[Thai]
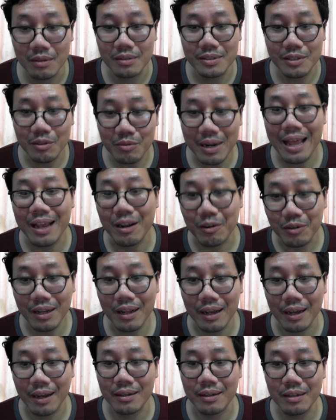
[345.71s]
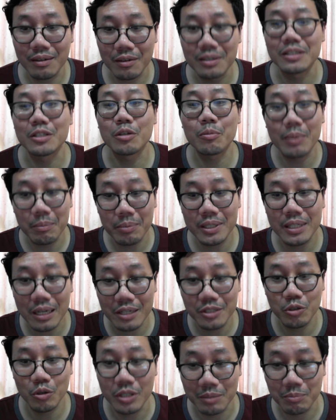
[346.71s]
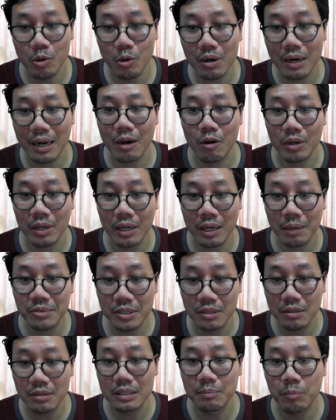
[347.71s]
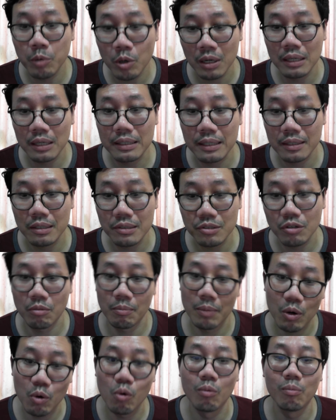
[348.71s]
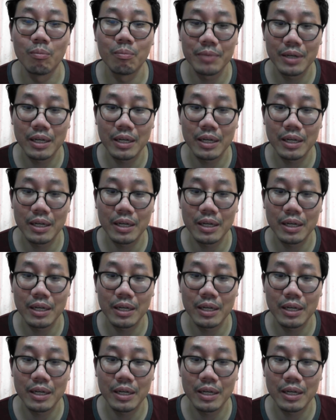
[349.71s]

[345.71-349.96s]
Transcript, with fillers: เจ้านายของทหารเนี่ยก็คือต้องเป็นประชาชนอย่างพวกเรานะครับ ซึ่งก็คือพลเรือนเนี่ยส่งมาคุม